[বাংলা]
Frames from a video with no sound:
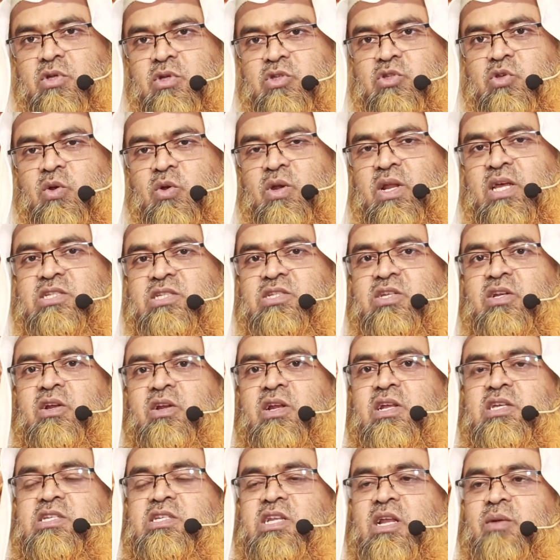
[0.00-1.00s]
রসুল্লাহ
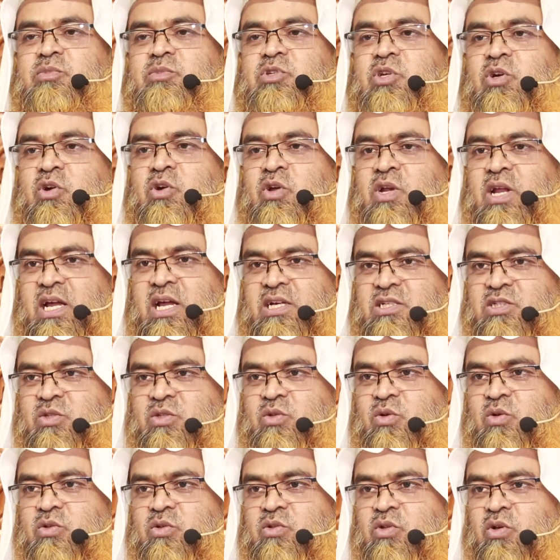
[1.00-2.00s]
সাল্লাহ ইসলাম যখন
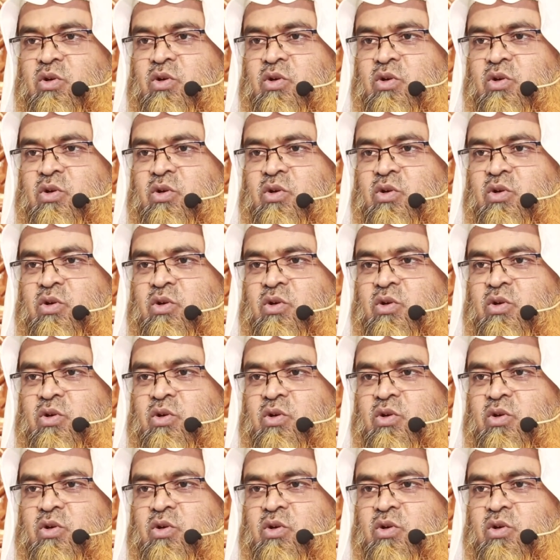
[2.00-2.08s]
আসতো